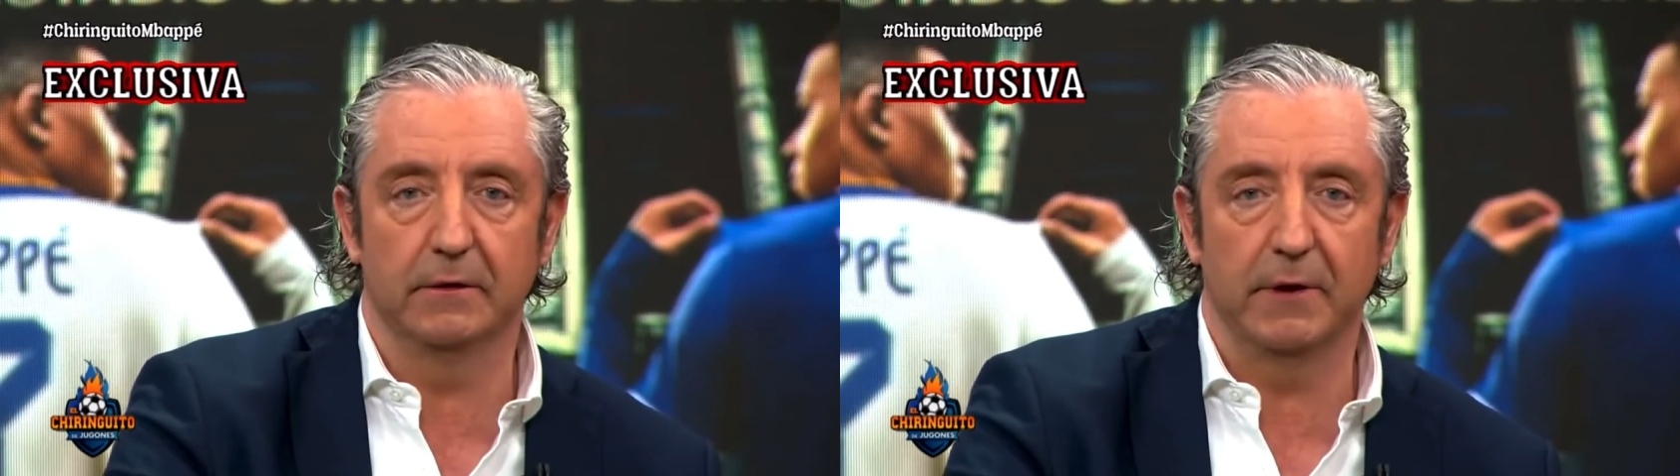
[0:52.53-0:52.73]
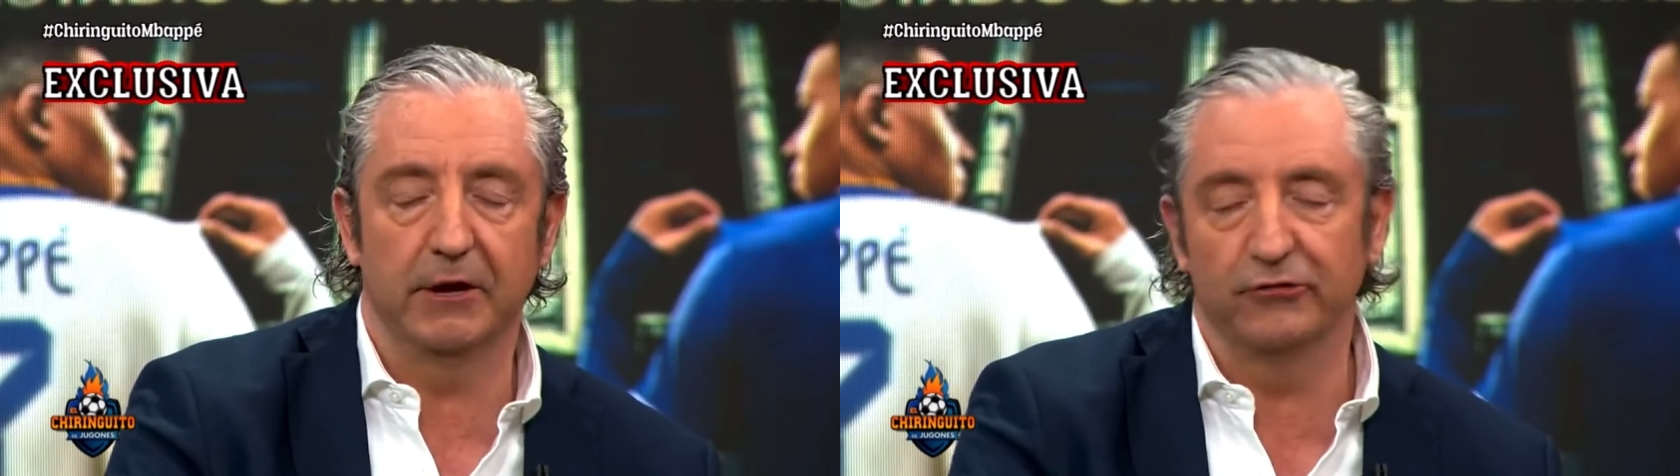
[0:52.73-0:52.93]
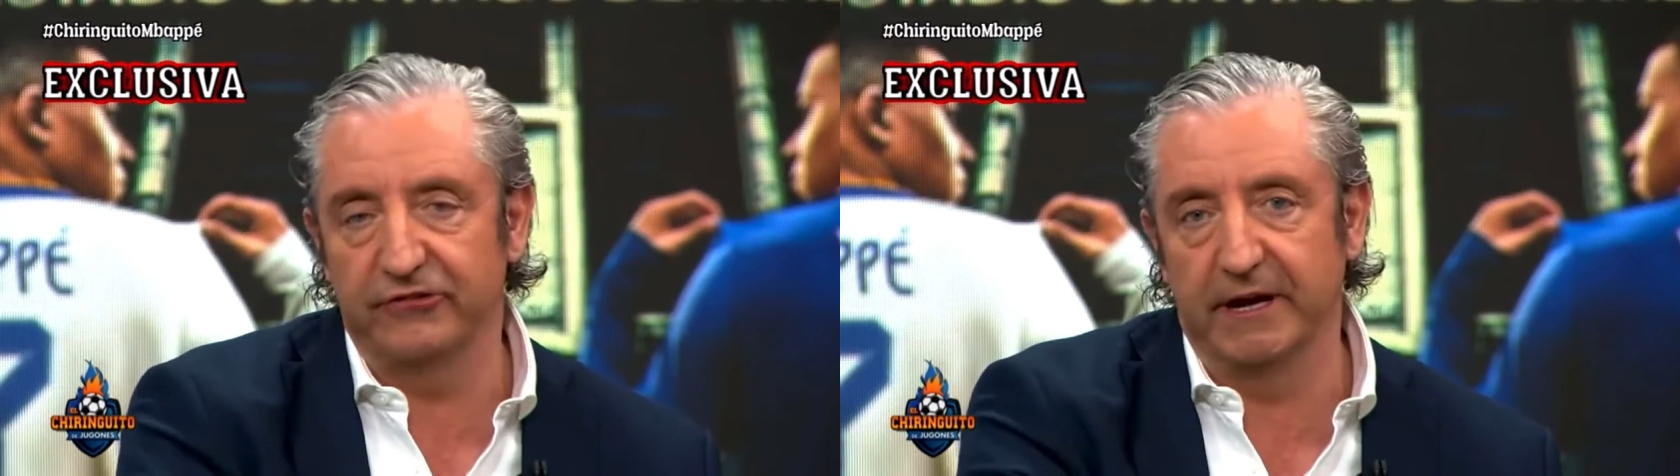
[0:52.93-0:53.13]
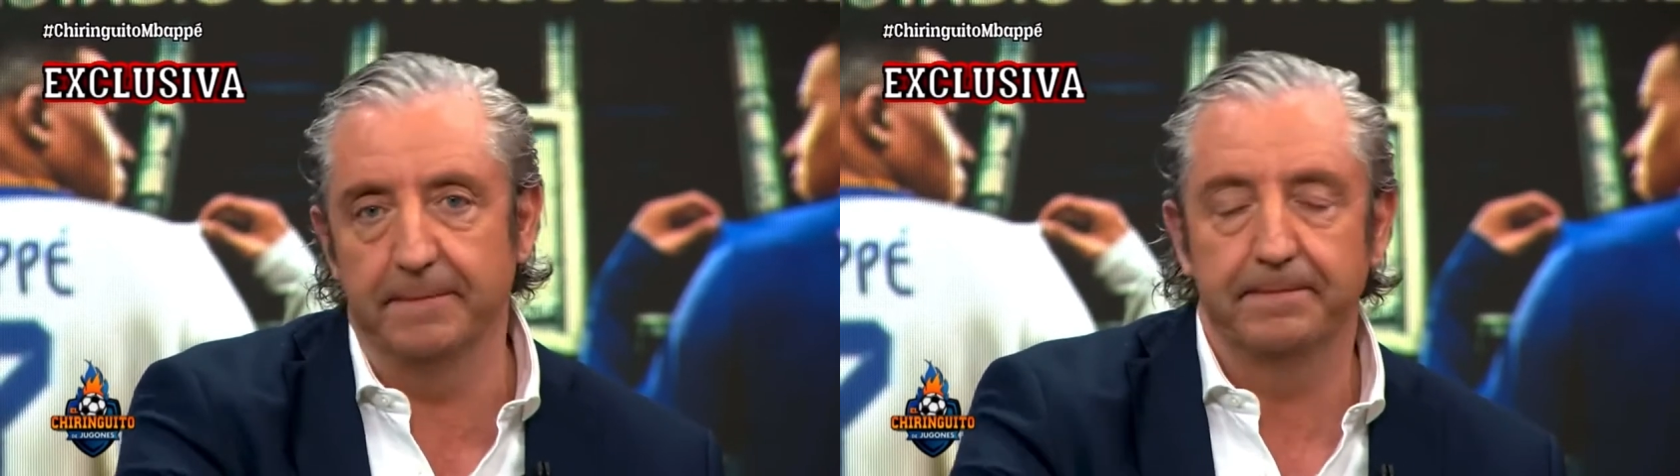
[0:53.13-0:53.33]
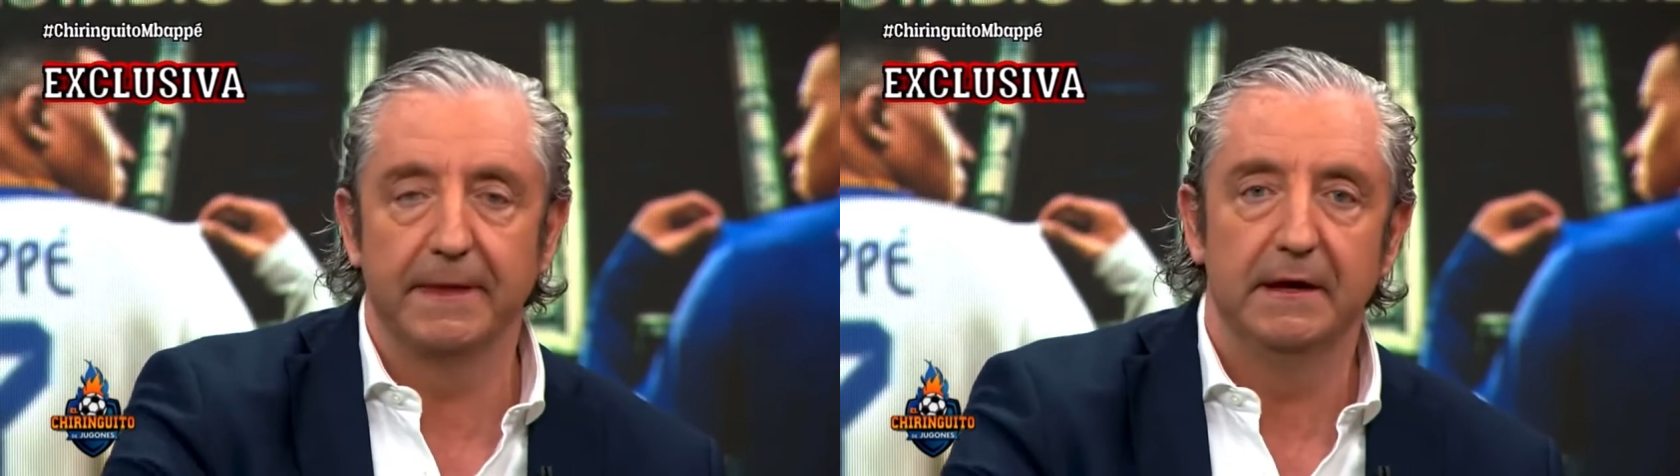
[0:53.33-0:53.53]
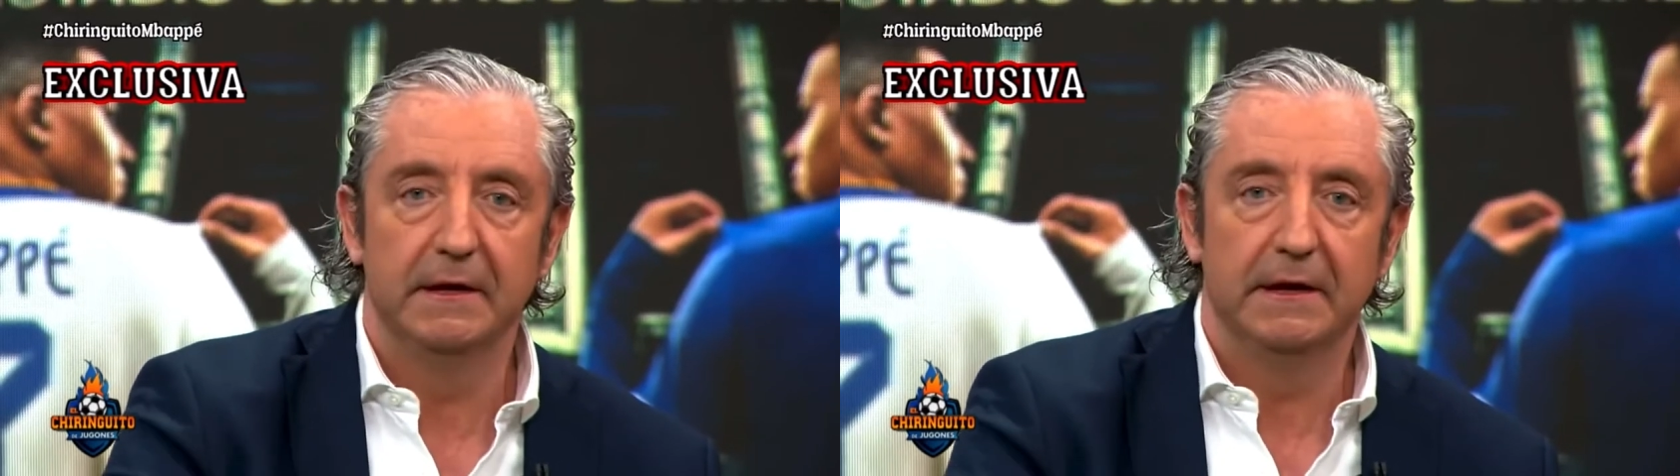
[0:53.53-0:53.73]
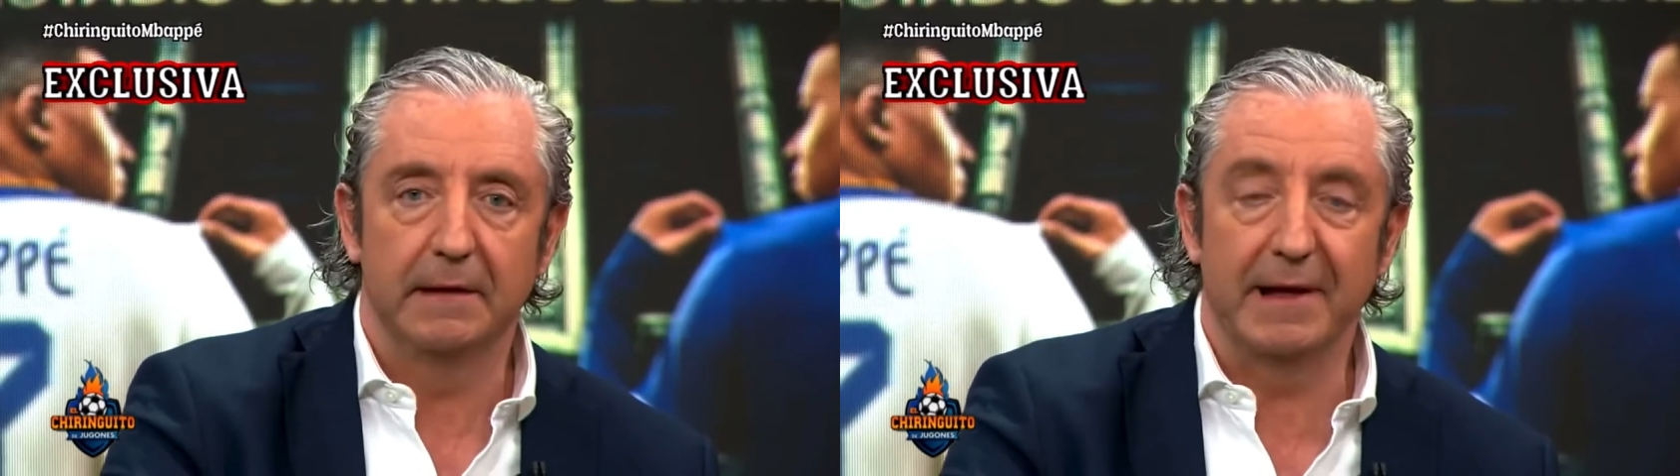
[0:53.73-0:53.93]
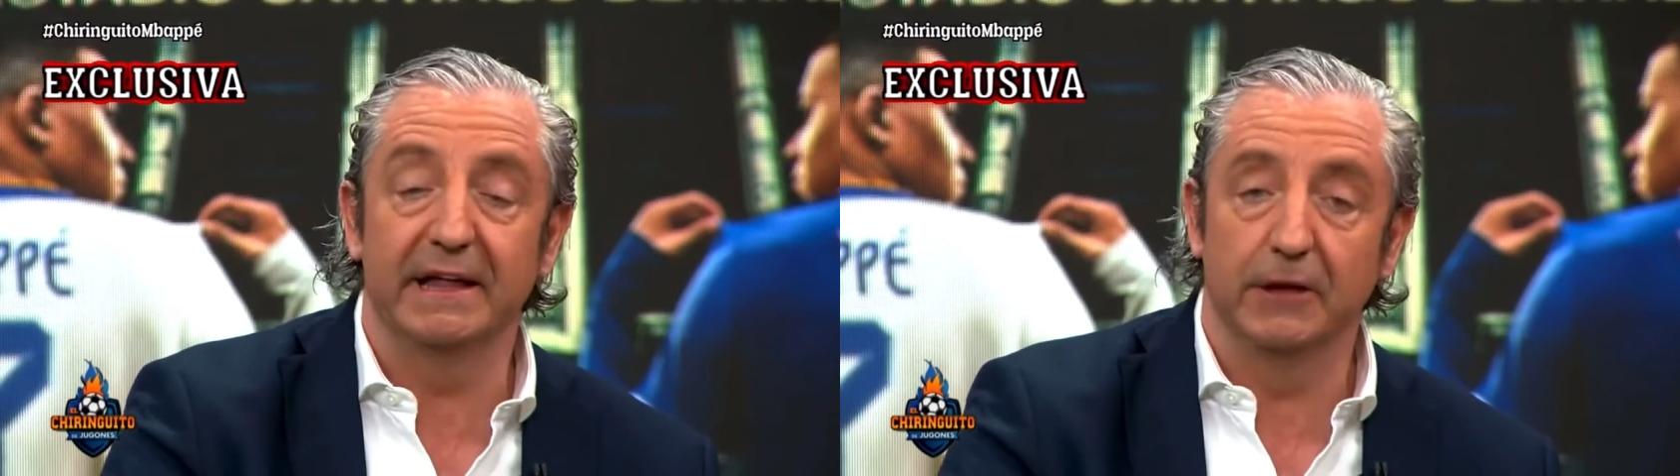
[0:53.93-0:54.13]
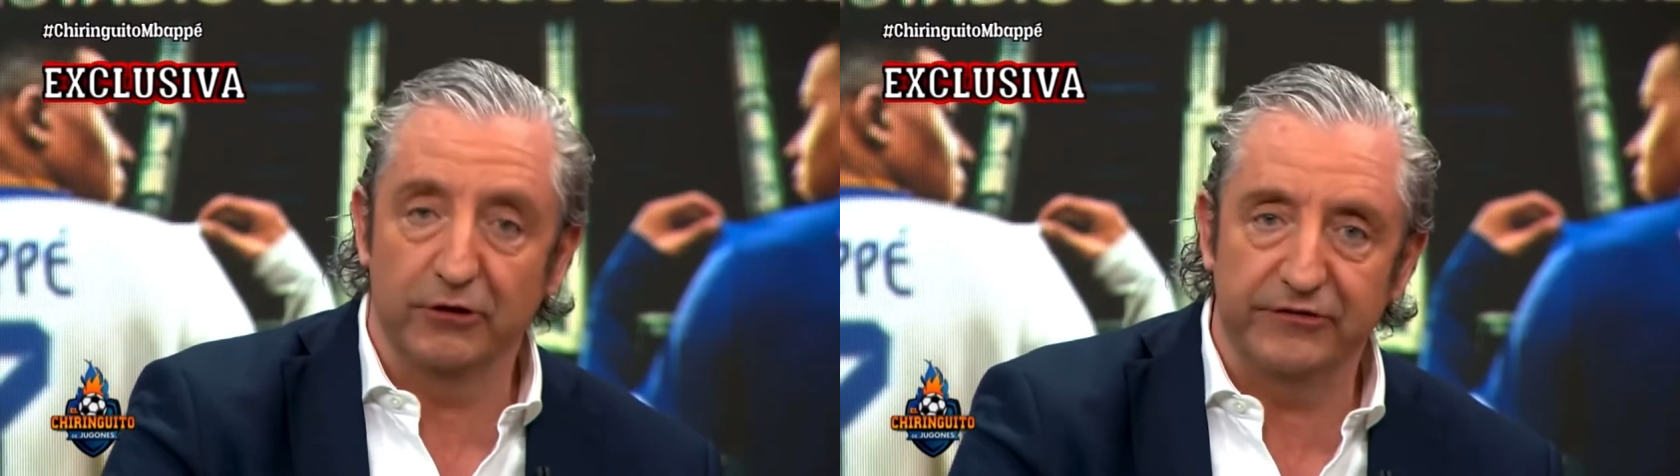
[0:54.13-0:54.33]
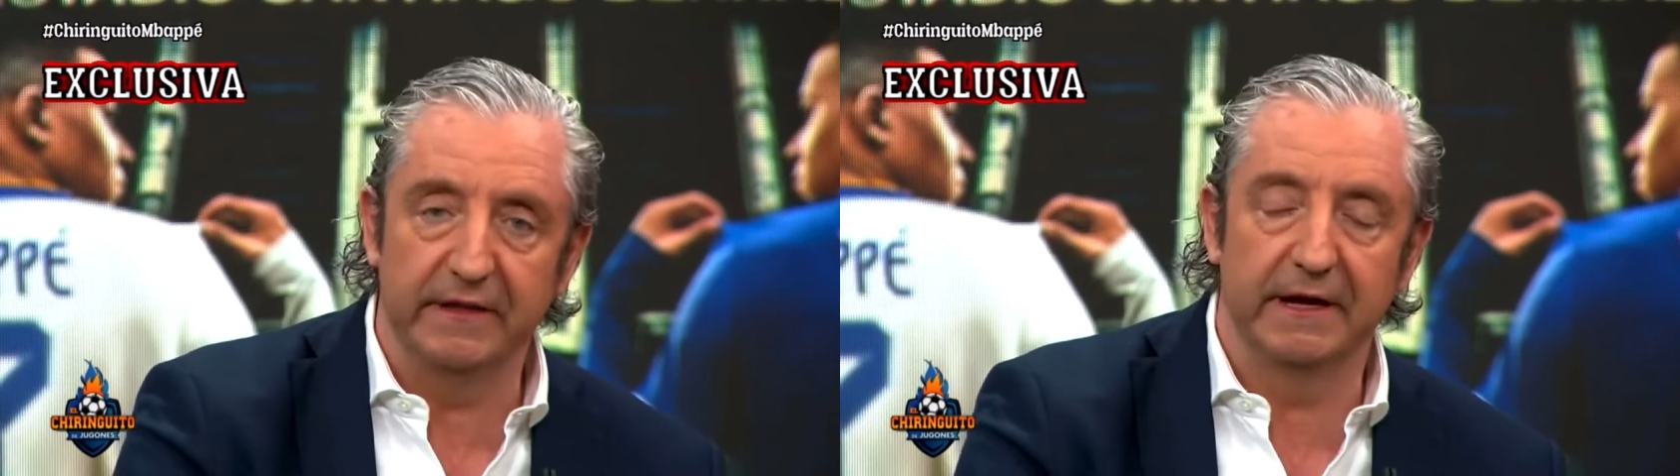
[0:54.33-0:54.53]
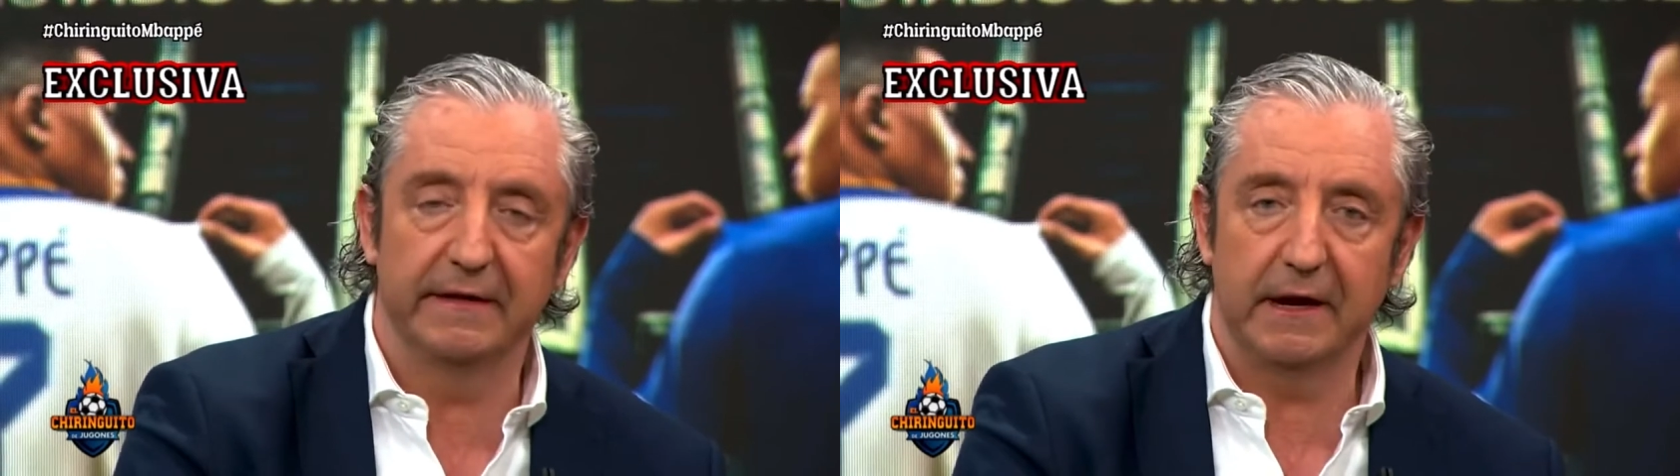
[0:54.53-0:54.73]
Hay cosas que, margen de lo que se diga,